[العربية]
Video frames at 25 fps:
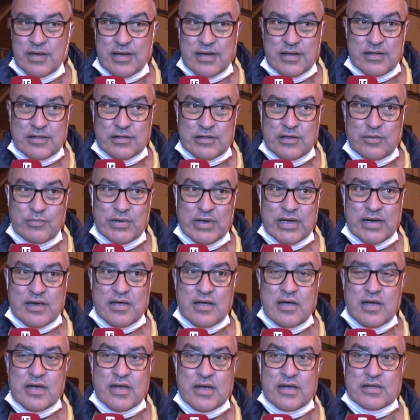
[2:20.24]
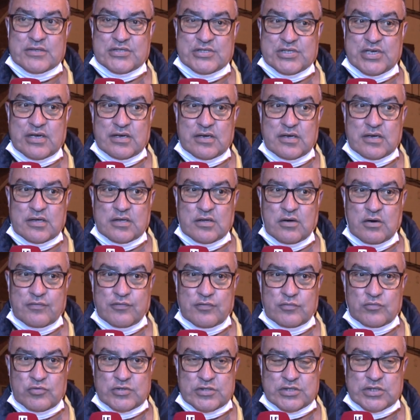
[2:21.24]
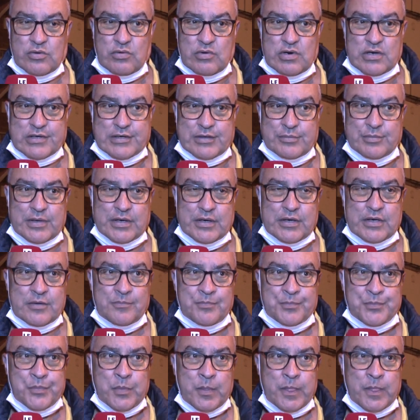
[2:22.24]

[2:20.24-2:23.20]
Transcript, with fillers: قدم لقاءات جيدة وفي المستوى الكبير